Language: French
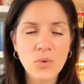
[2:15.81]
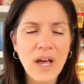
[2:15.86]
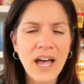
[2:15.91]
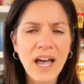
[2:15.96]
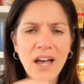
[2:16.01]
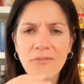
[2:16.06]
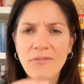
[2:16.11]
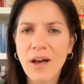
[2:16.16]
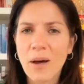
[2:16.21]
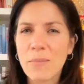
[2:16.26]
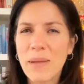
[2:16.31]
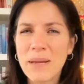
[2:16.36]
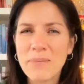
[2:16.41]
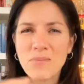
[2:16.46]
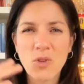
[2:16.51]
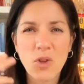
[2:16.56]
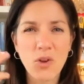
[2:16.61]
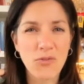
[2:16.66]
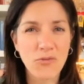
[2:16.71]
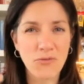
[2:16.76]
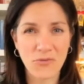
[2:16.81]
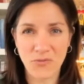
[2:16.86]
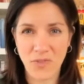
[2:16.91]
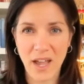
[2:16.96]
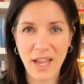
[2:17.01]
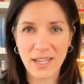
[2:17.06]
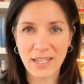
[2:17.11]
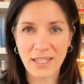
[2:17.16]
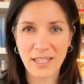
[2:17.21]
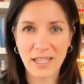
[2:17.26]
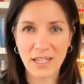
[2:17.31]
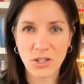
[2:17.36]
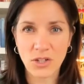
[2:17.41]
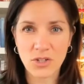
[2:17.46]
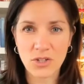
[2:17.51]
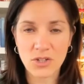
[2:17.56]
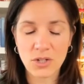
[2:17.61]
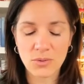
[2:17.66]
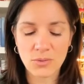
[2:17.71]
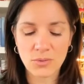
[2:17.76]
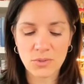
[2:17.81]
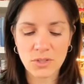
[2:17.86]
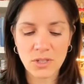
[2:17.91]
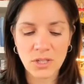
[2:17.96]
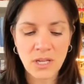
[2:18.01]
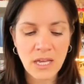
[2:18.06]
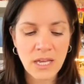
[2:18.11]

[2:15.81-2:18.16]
avant même de faire quelque chose.